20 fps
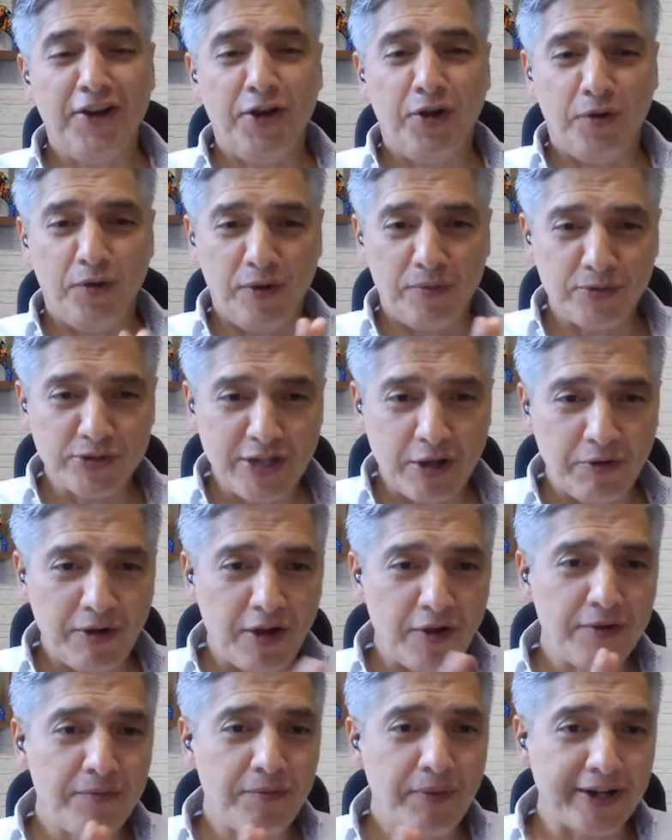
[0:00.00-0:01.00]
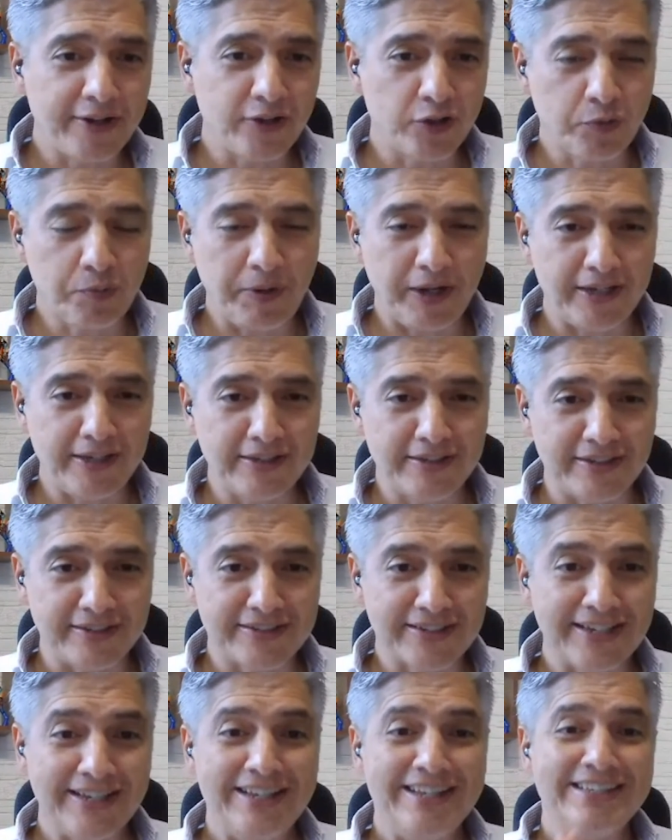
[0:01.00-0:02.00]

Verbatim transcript: Lo hemos hablado en varios países.